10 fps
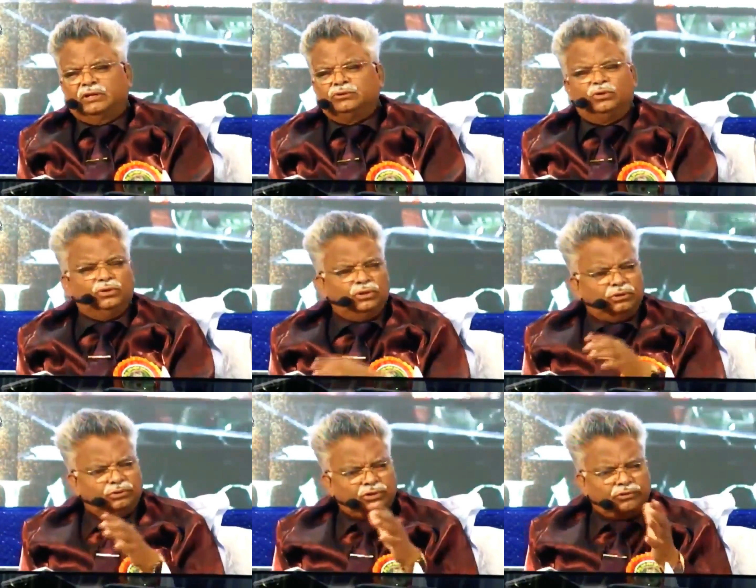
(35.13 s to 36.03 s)
అందులో
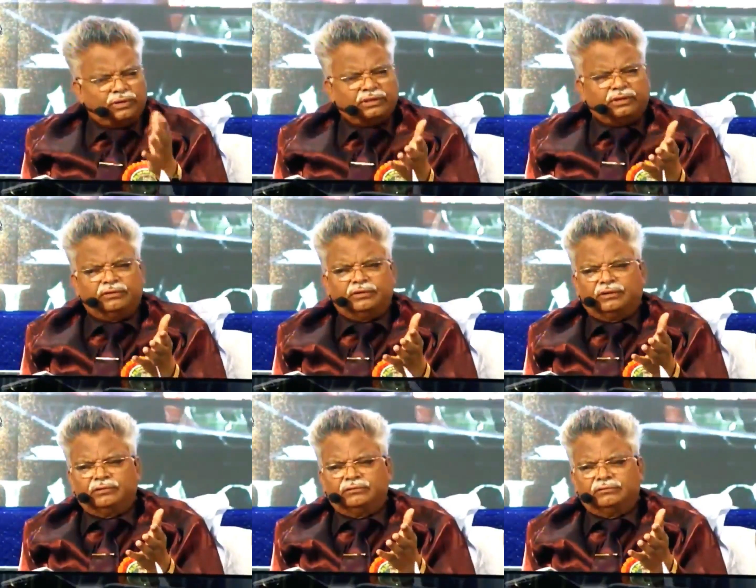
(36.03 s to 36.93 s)
ఈదుటకు వెళ్తా
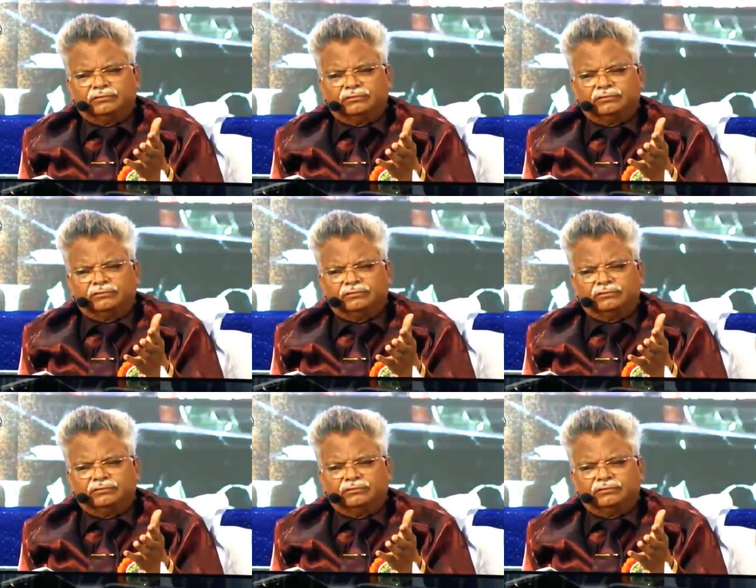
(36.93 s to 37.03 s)
ఉంటారు